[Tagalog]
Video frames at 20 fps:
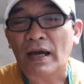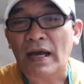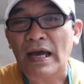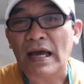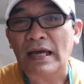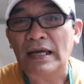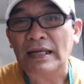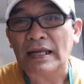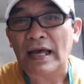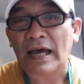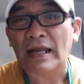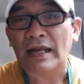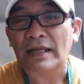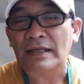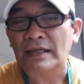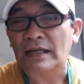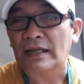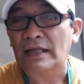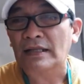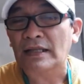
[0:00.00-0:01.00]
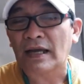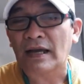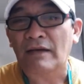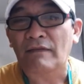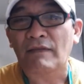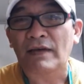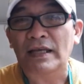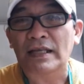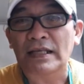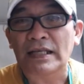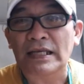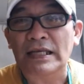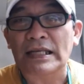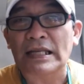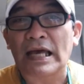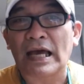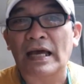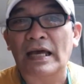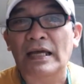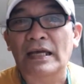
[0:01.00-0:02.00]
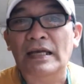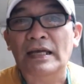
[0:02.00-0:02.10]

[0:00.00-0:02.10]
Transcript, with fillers: makakilala dyan na taga Maynila